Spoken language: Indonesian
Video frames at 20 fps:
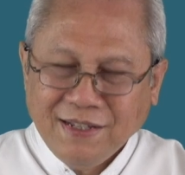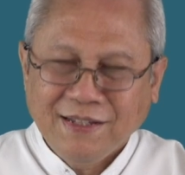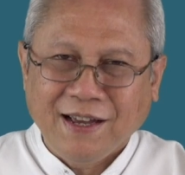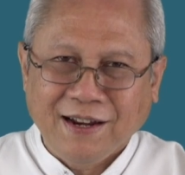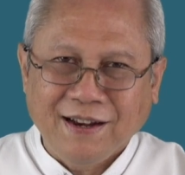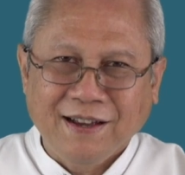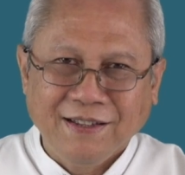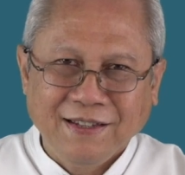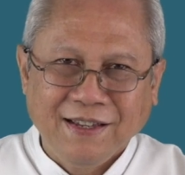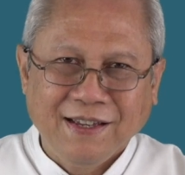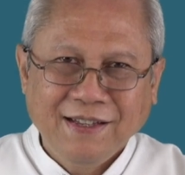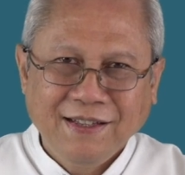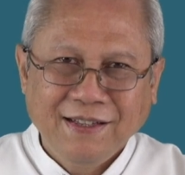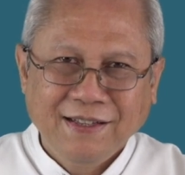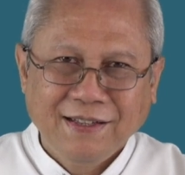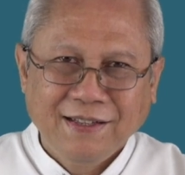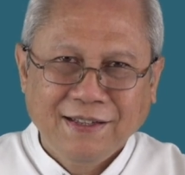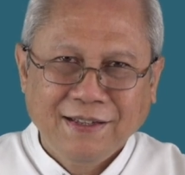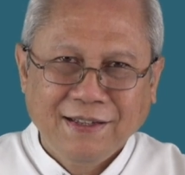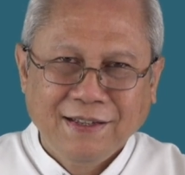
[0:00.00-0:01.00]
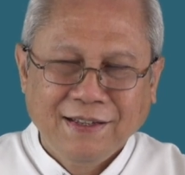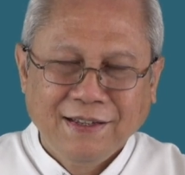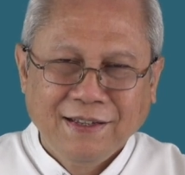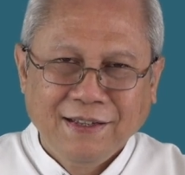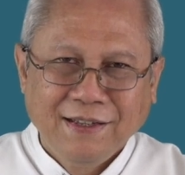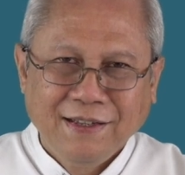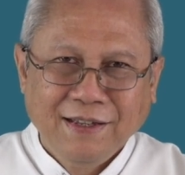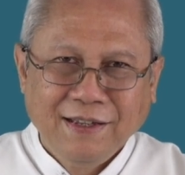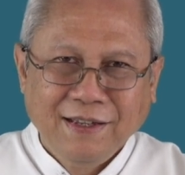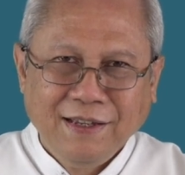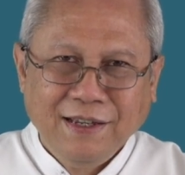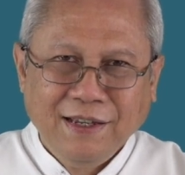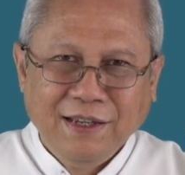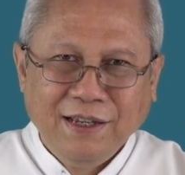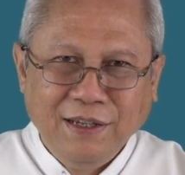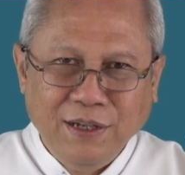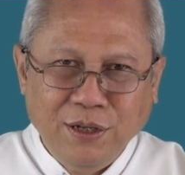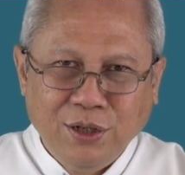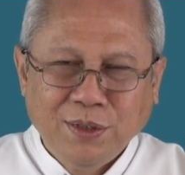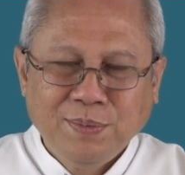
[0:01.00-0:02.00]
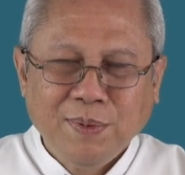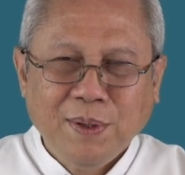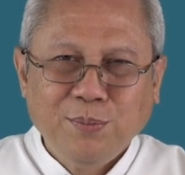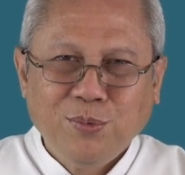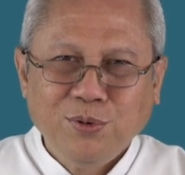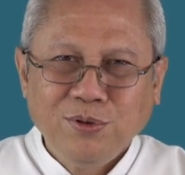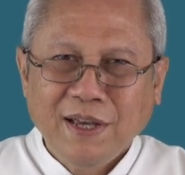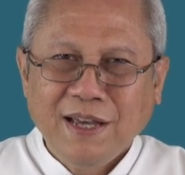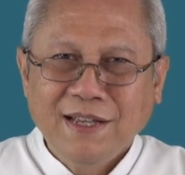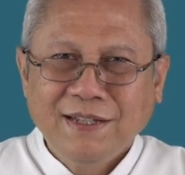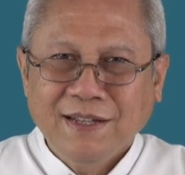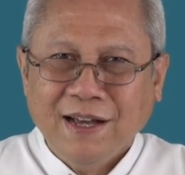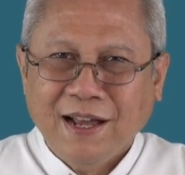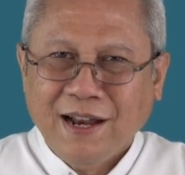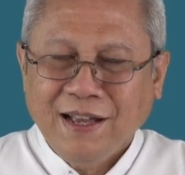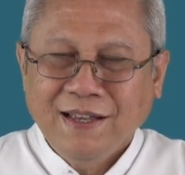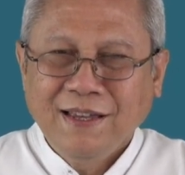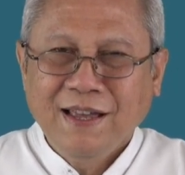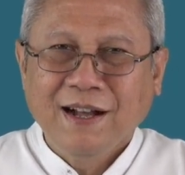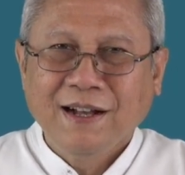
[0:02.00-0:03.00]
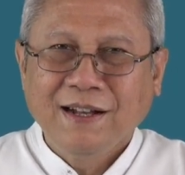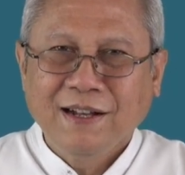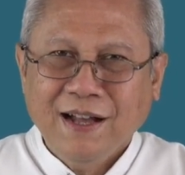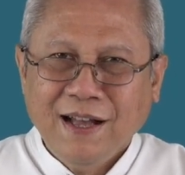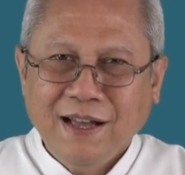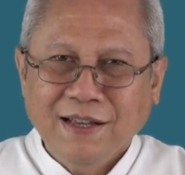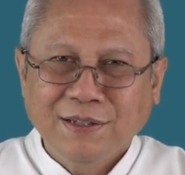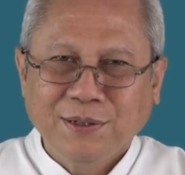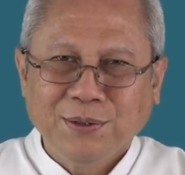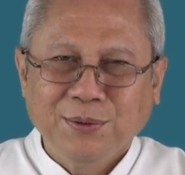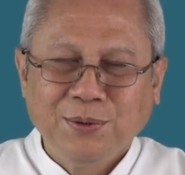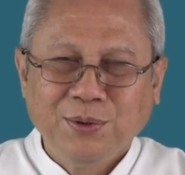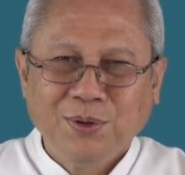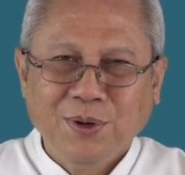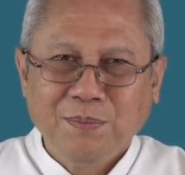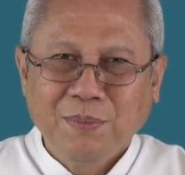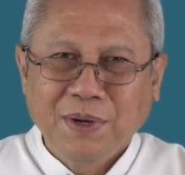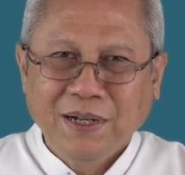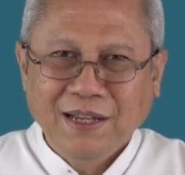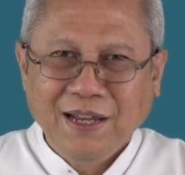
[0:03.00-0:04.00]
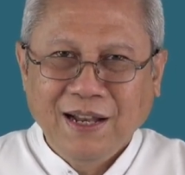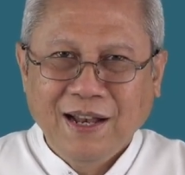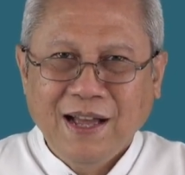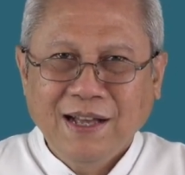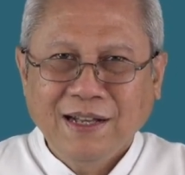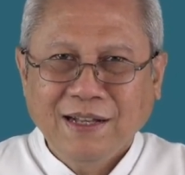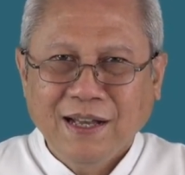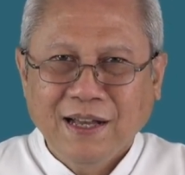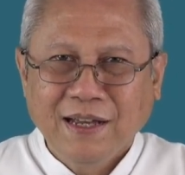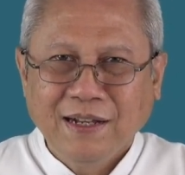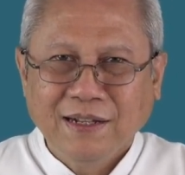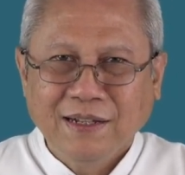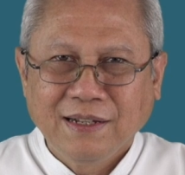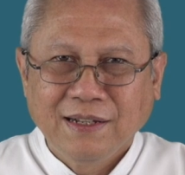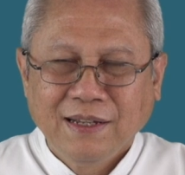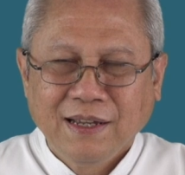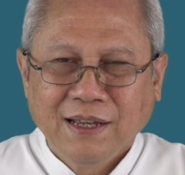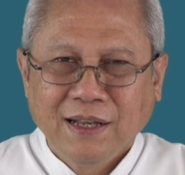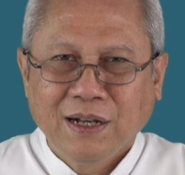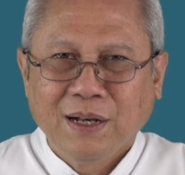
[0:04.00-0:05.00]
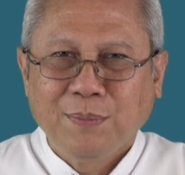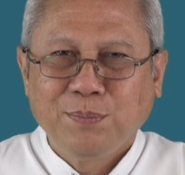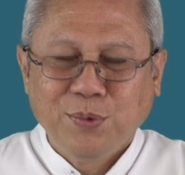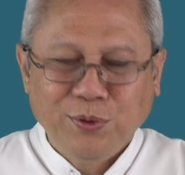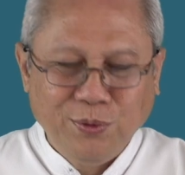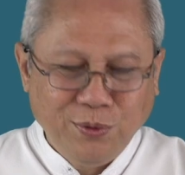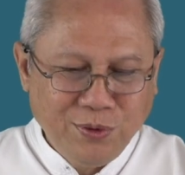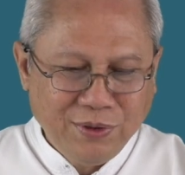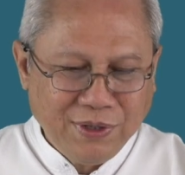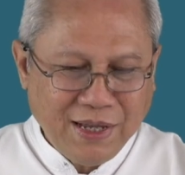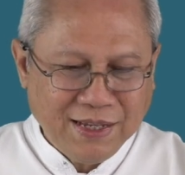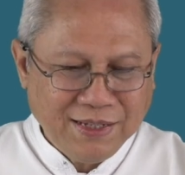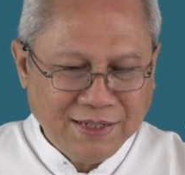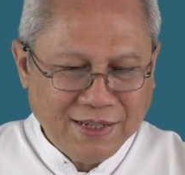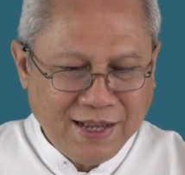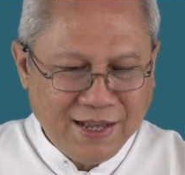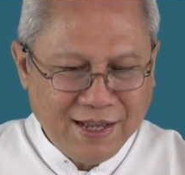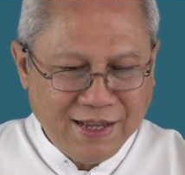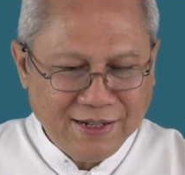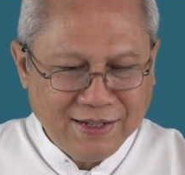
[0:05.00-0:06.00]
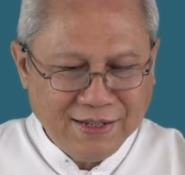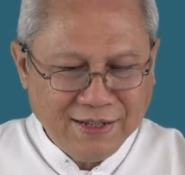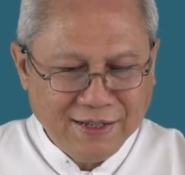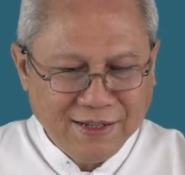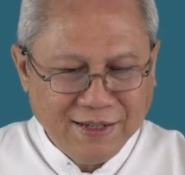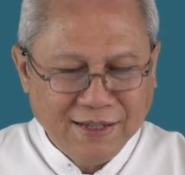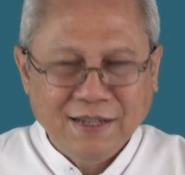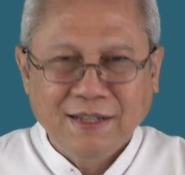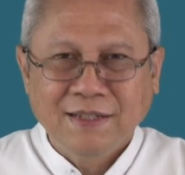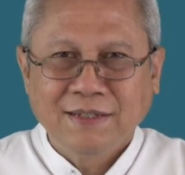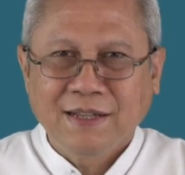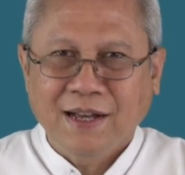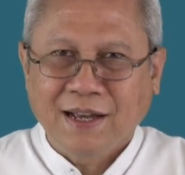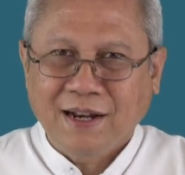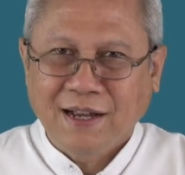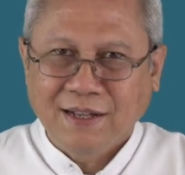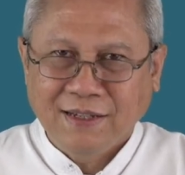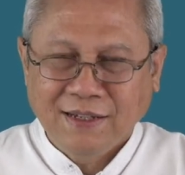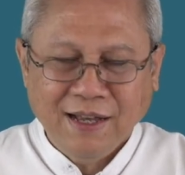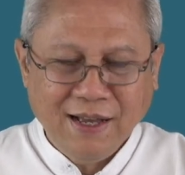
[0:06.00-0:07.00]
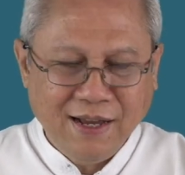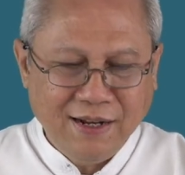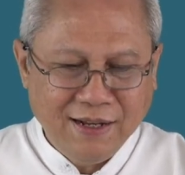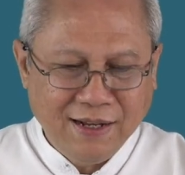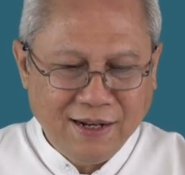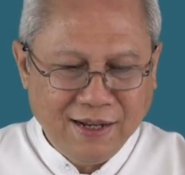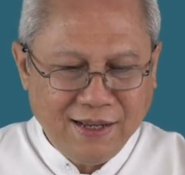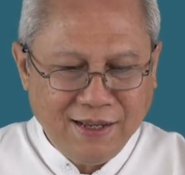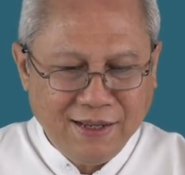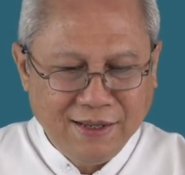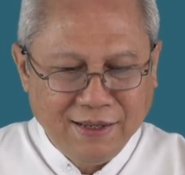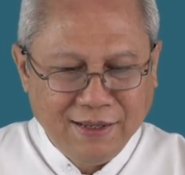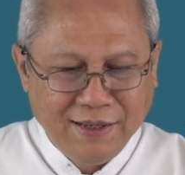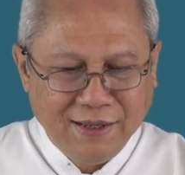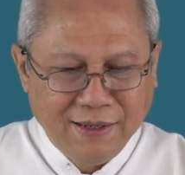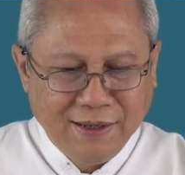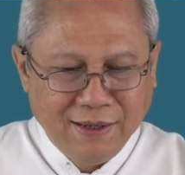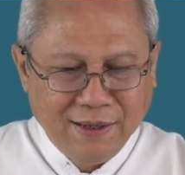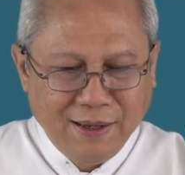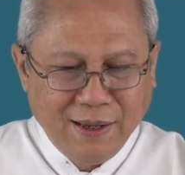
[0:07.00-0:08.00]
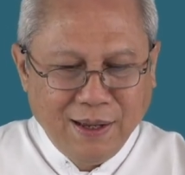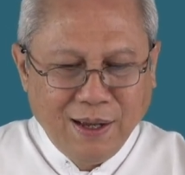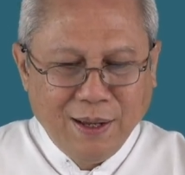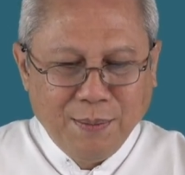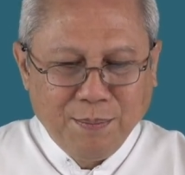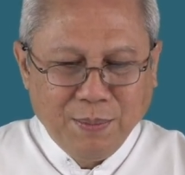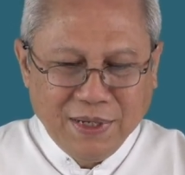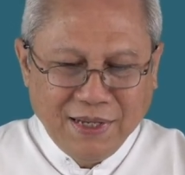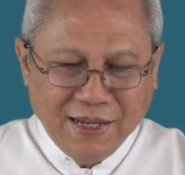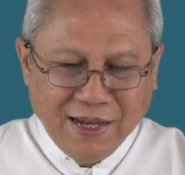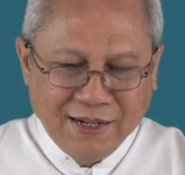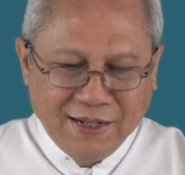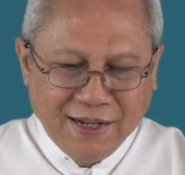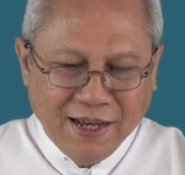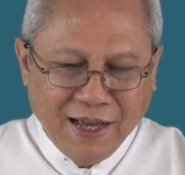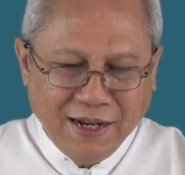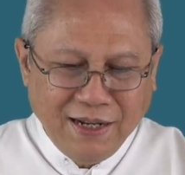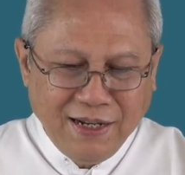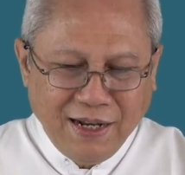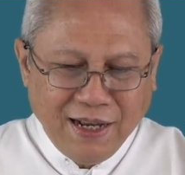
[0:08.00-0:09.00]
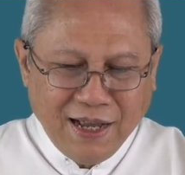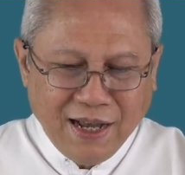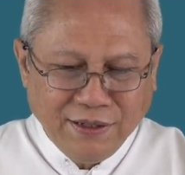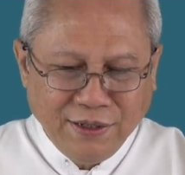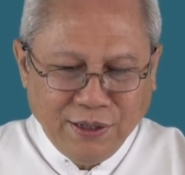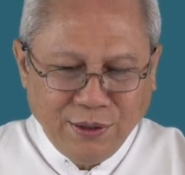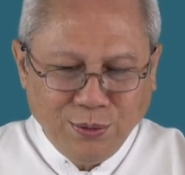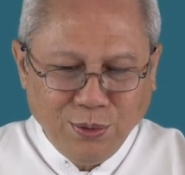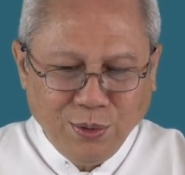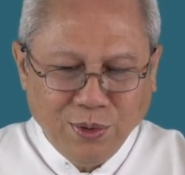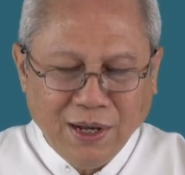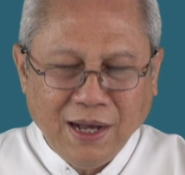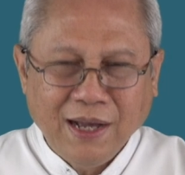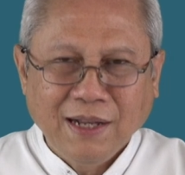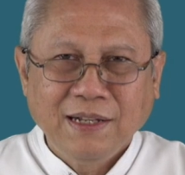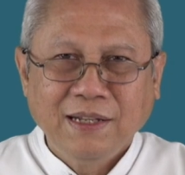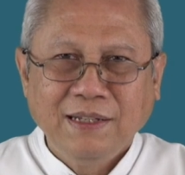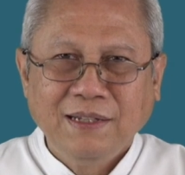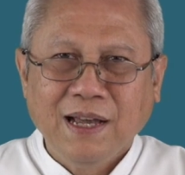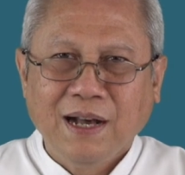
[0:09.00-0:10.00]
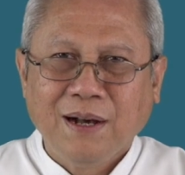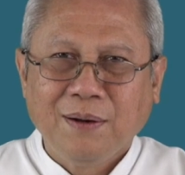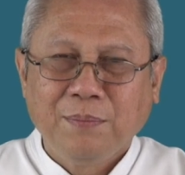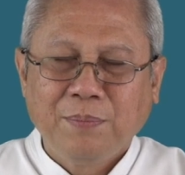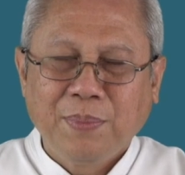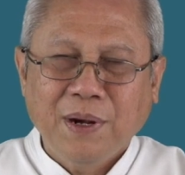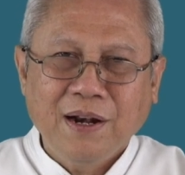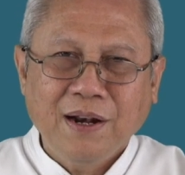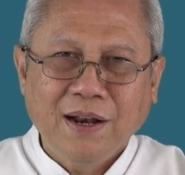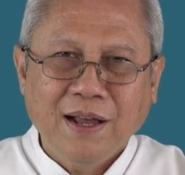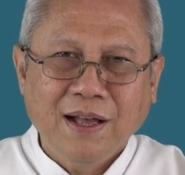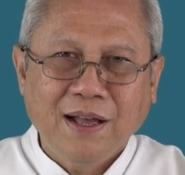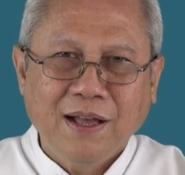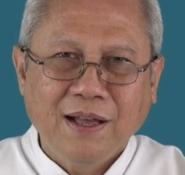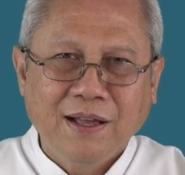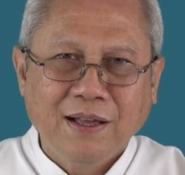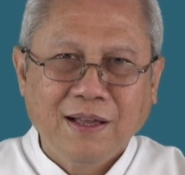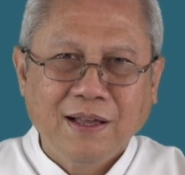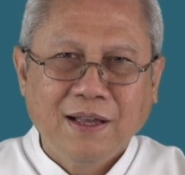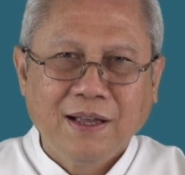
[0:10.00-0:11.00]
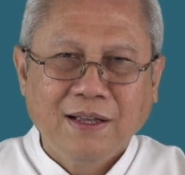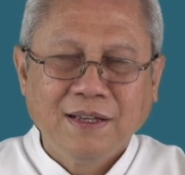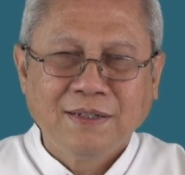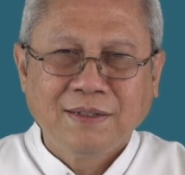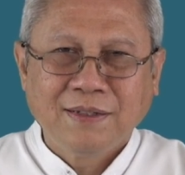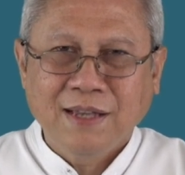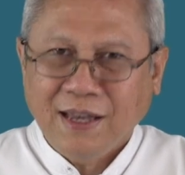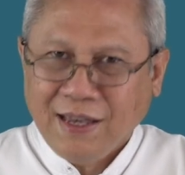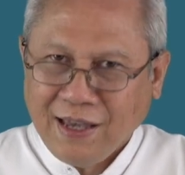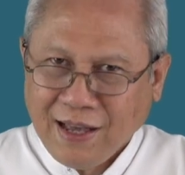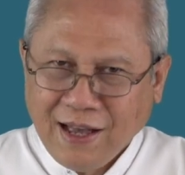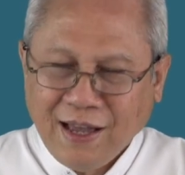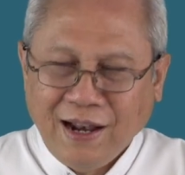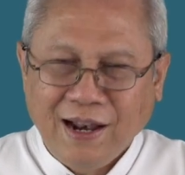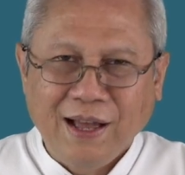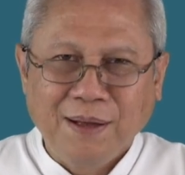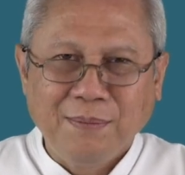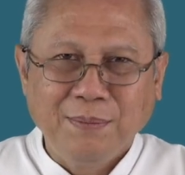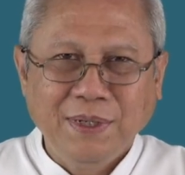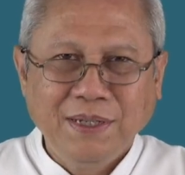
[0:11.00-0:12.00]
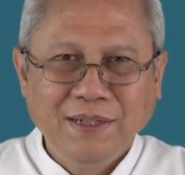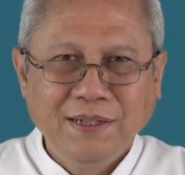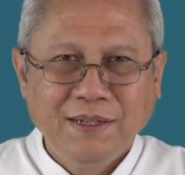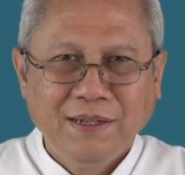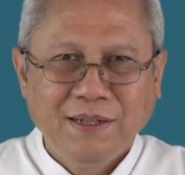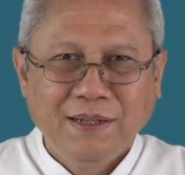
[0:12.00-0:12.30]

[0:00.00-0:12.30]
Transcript: caranya? Yesus mempunyai cara yang khas untuk menghilangkan keputusasaan. Caranya adalah menyadari kasih Tuhan yang pernah saya alami,